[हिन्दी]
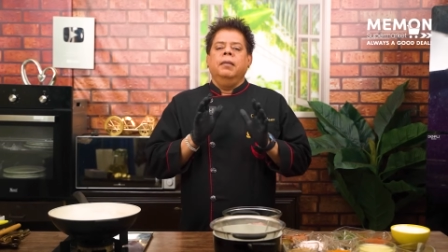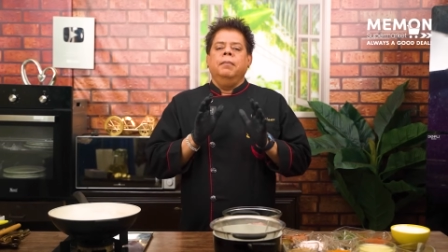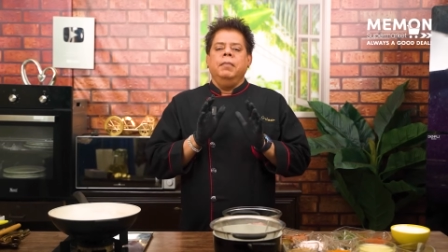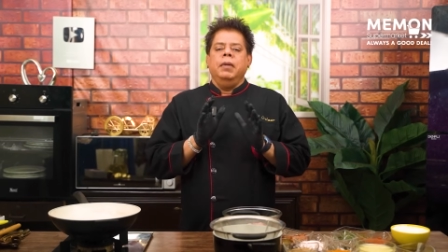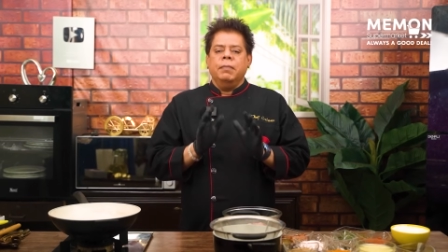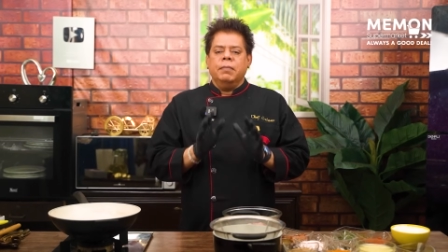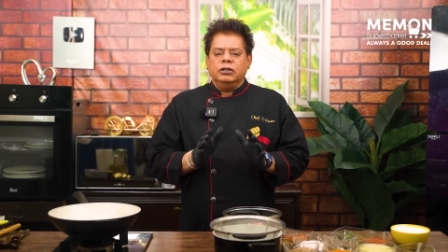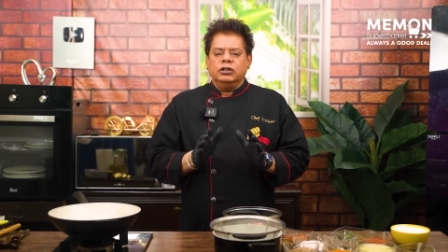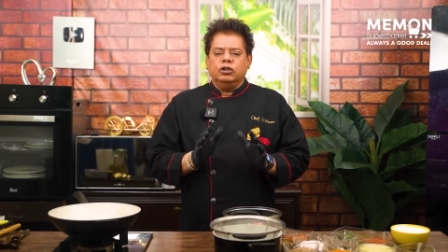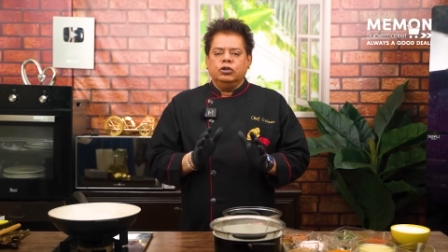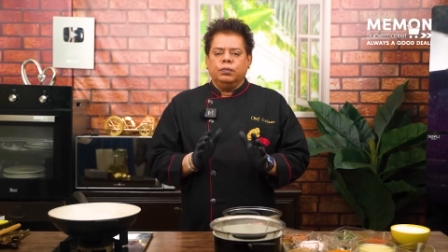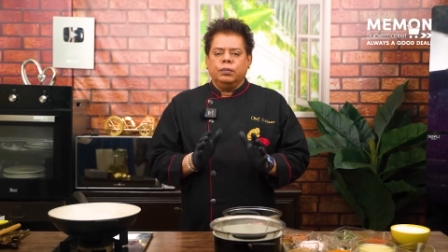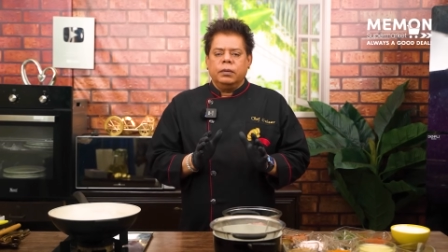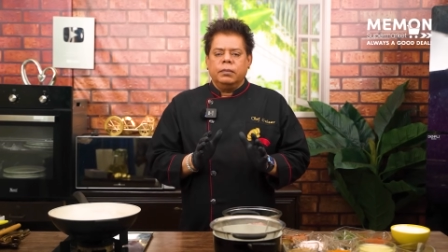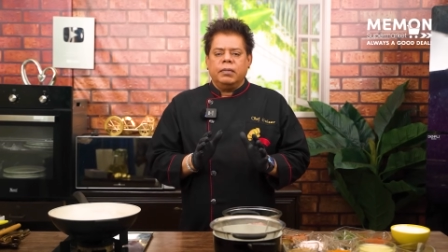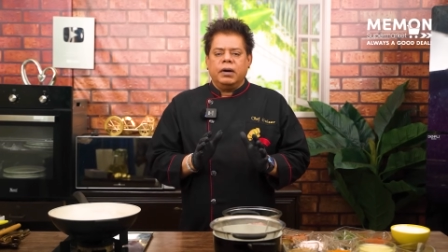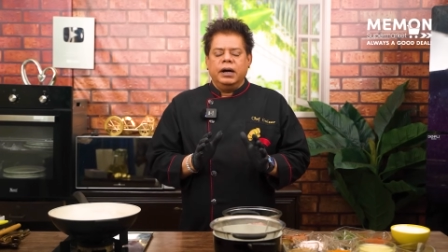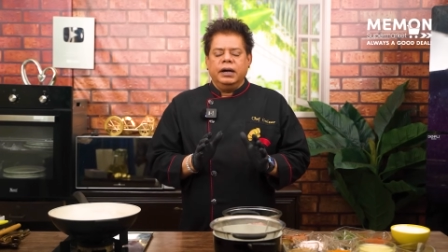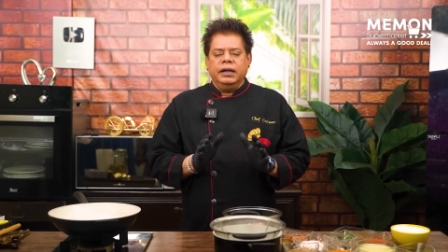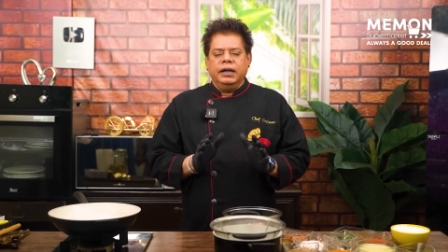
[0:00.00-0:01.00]
मेमन सुपर
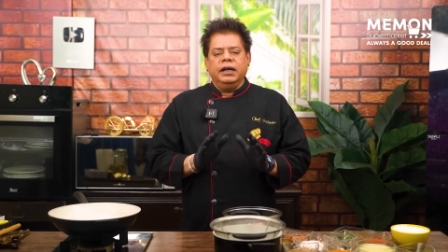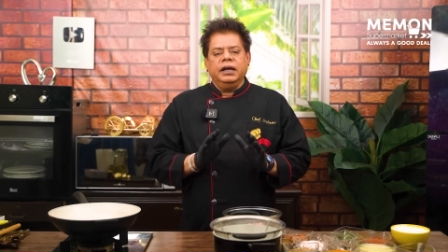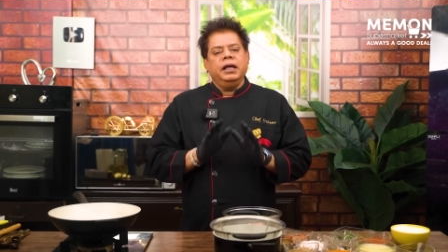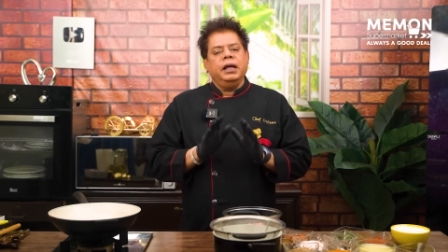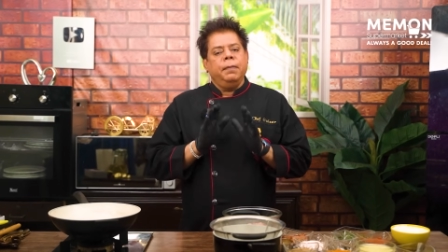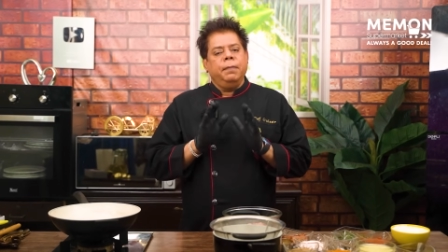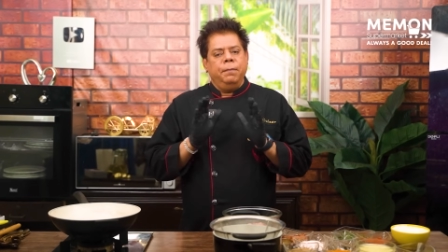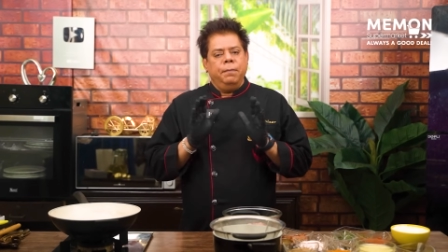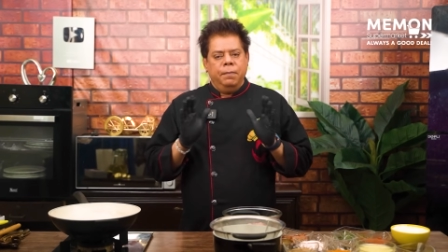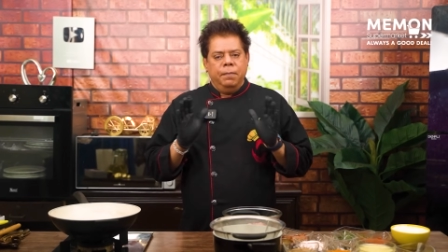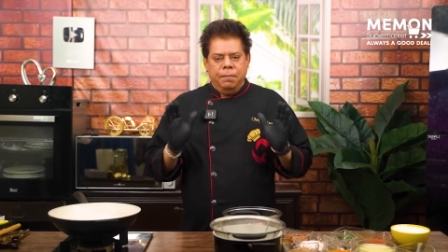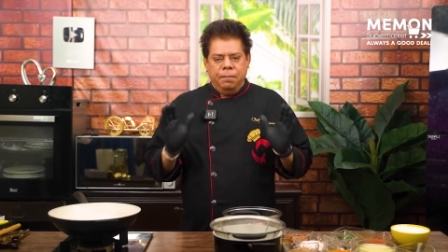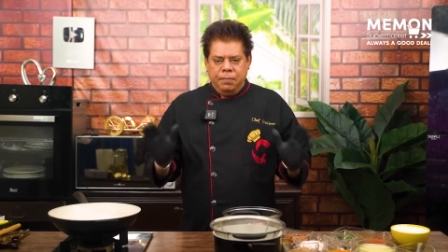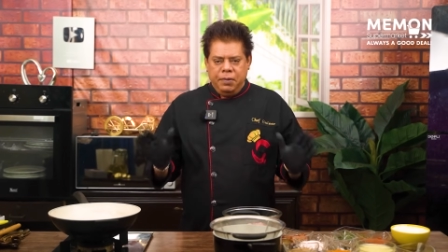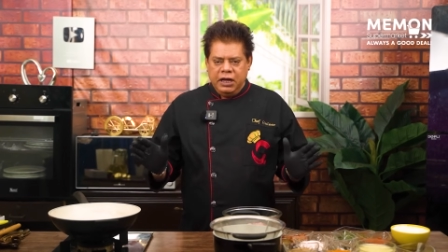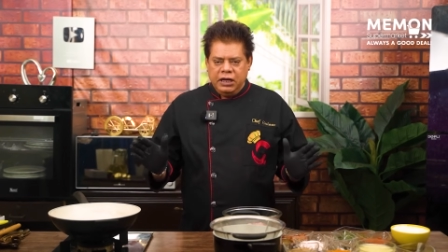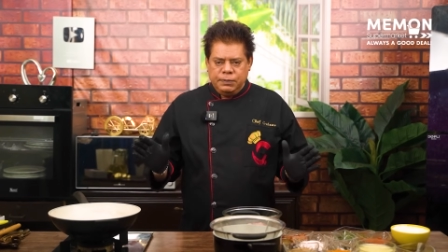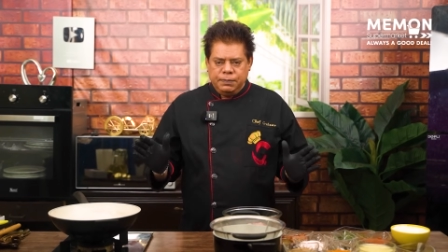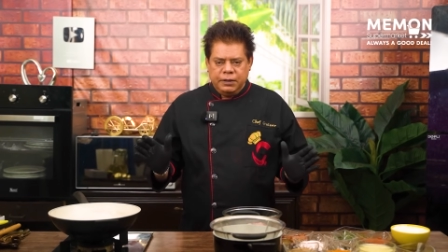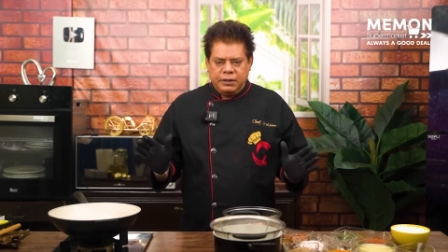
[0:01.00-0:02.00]
मार्केट के
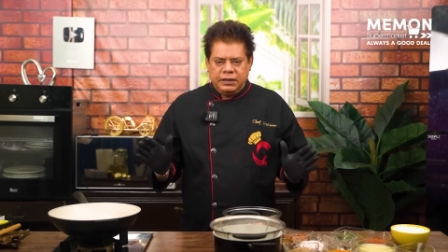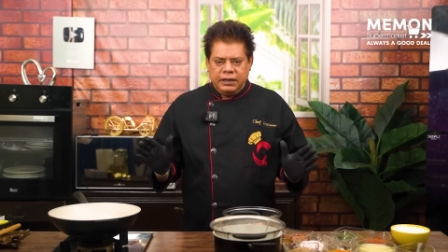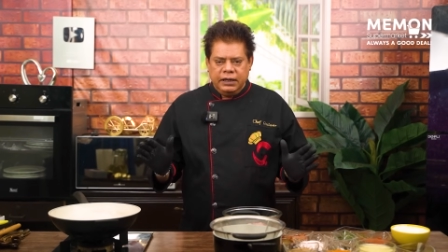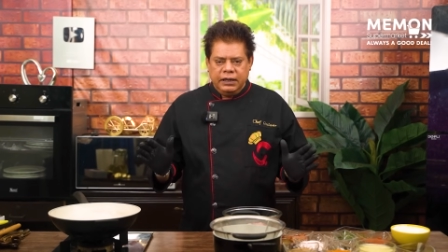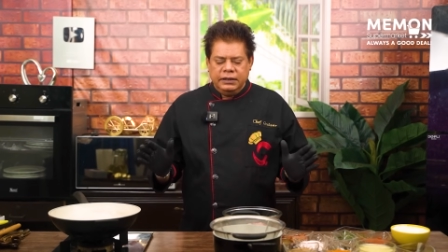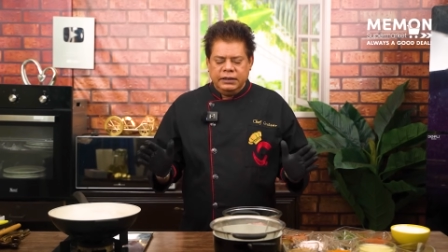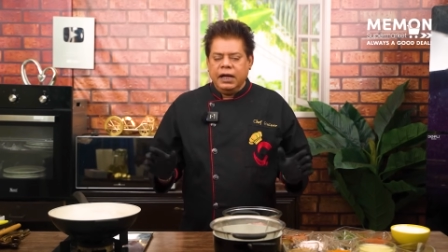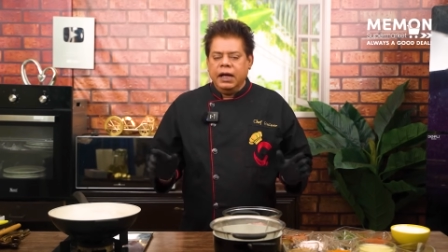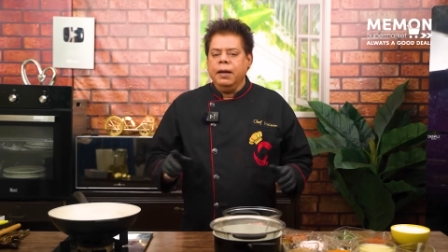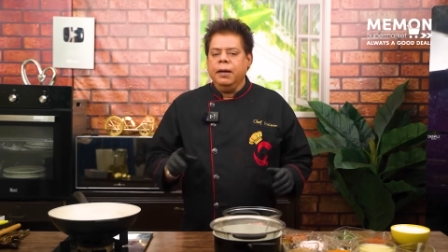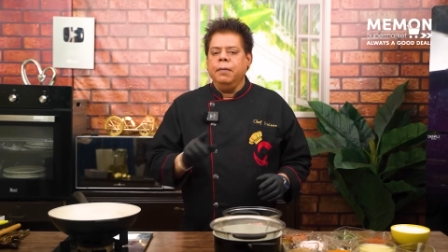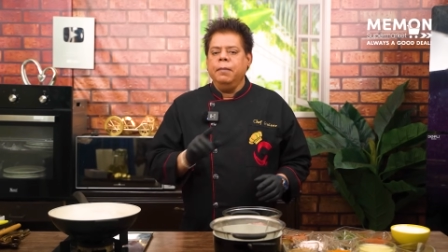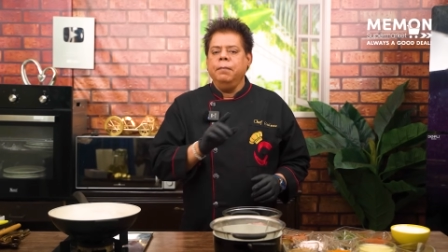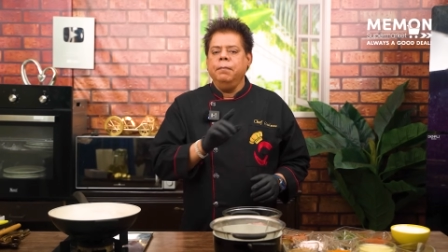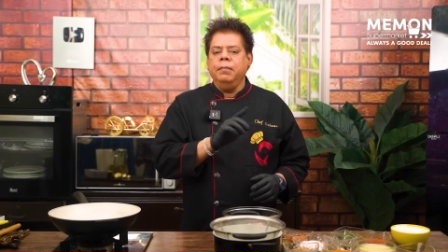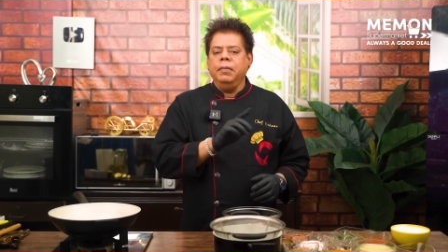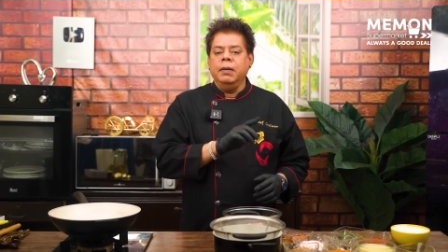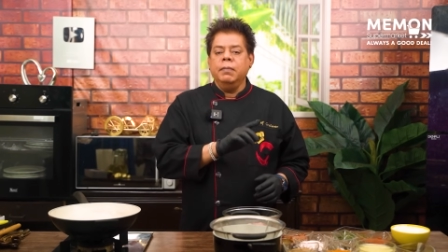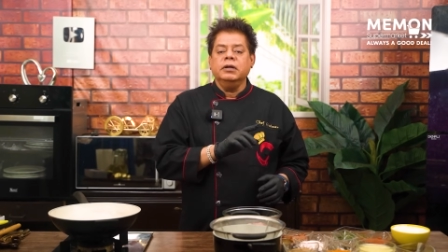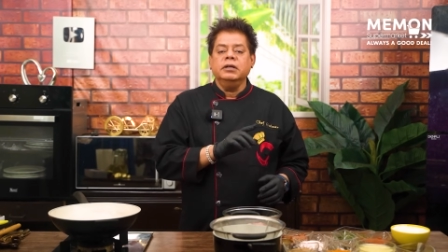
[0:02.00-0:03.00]
पेज पे चले जाएं
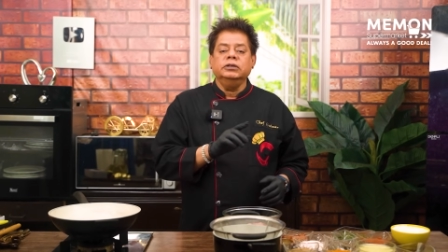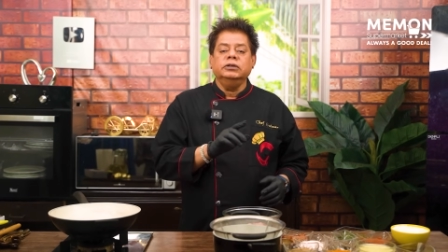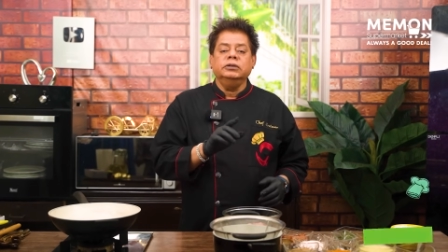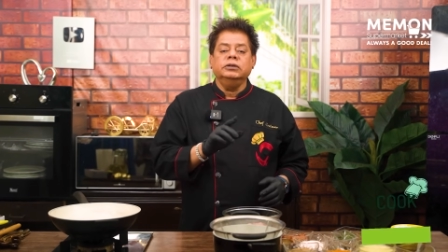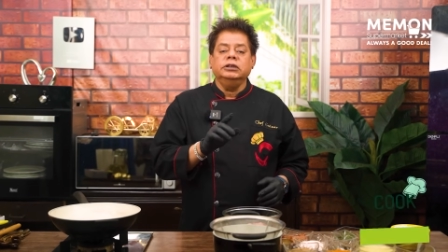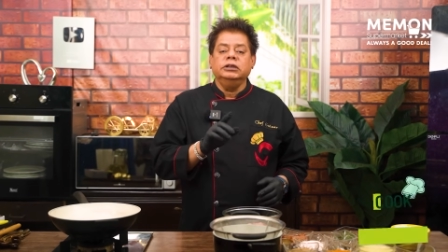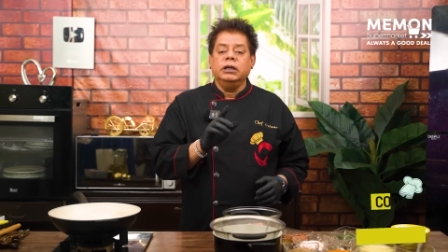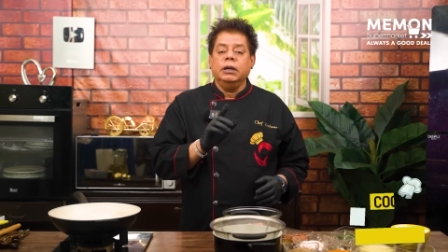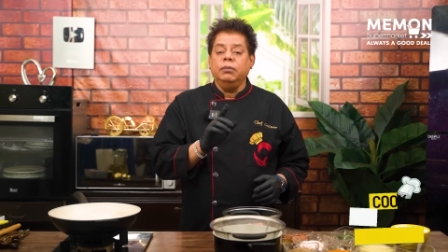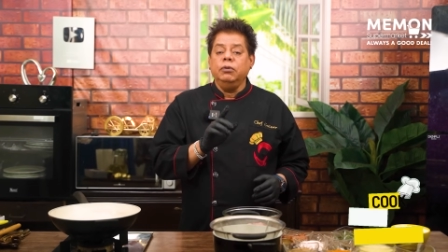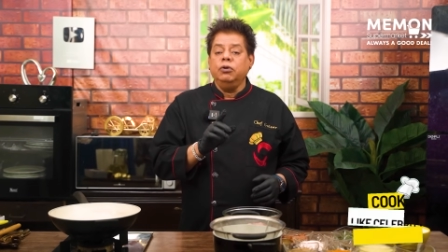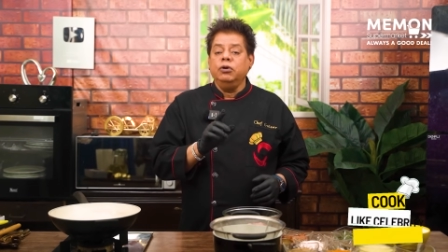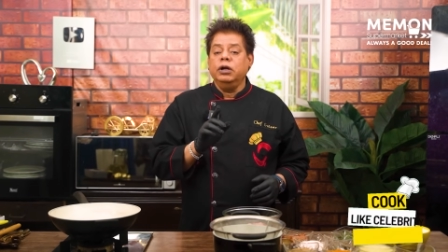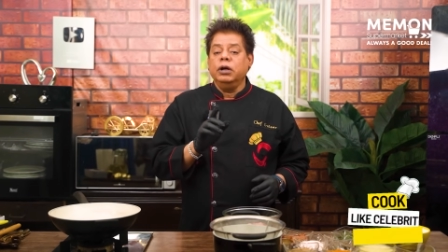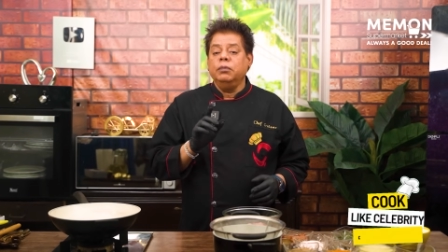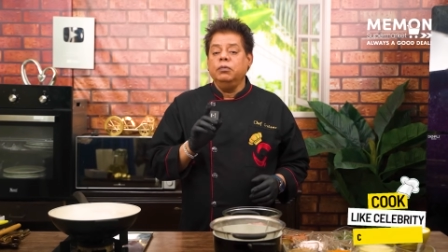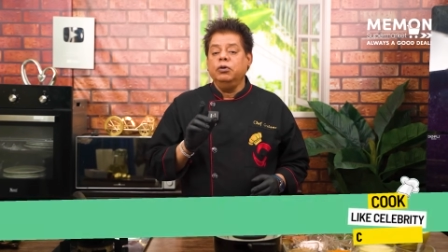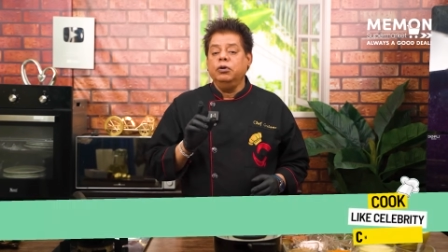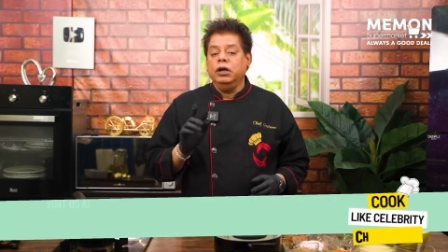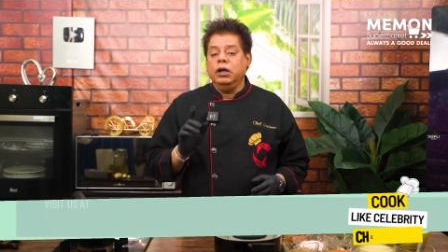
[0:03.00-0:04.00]
मेमन डब्ल्यू
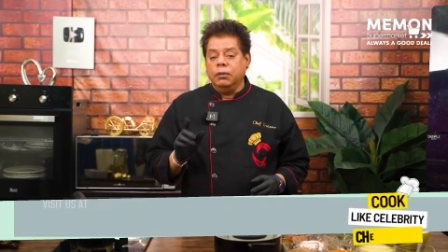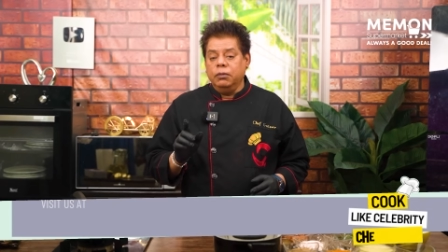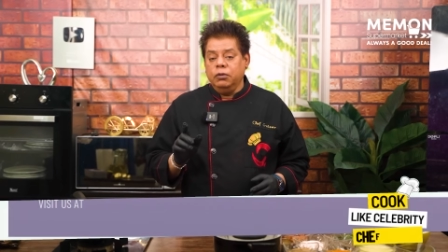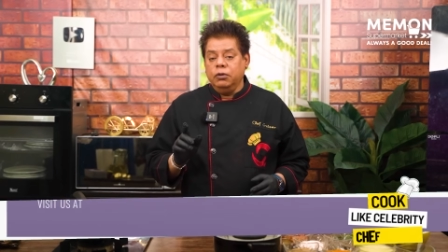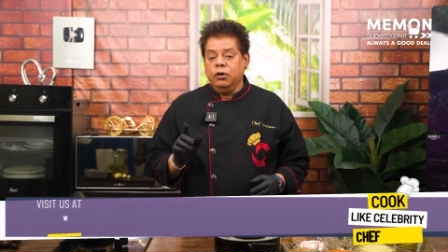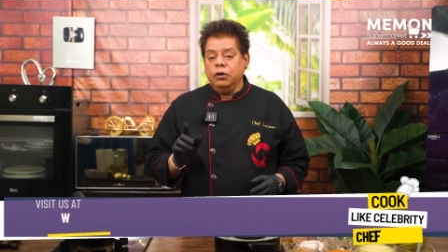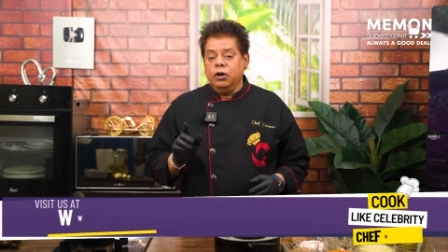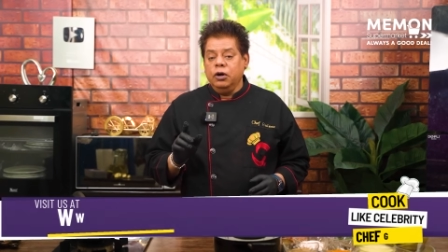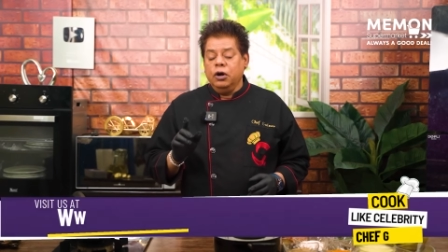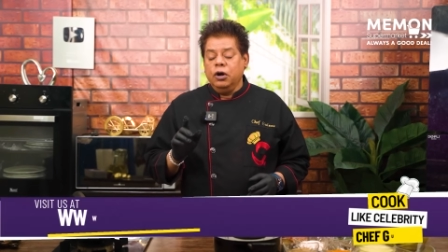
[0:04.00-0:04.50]
डब्ल्यू डब्ल्यू